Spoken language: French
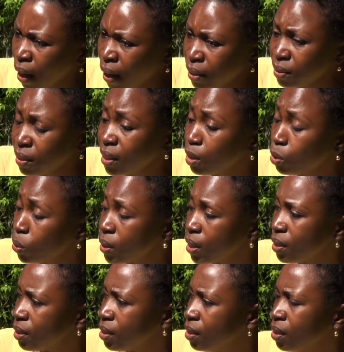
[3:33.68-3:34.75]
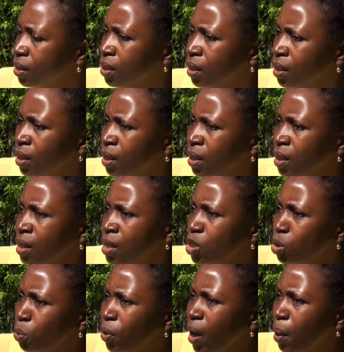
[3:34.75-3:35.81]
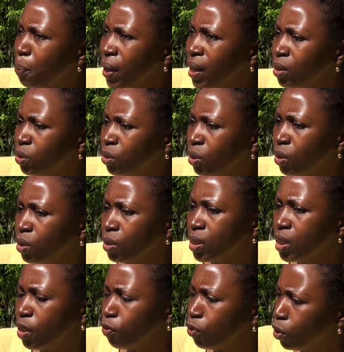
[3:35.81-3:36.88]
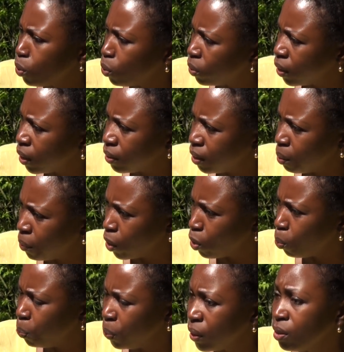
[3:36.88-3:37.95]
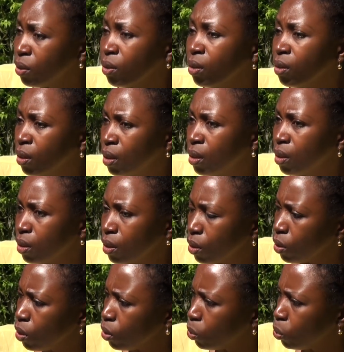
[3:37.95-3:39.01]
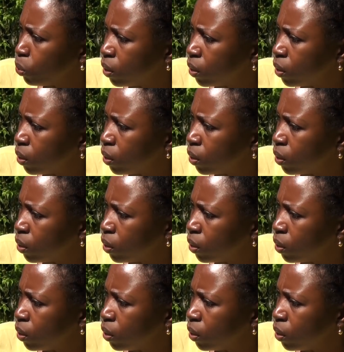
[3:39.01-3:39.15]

entre les deux ethnies. Je me rappelle que j'ai voulu contacter mes copines euh,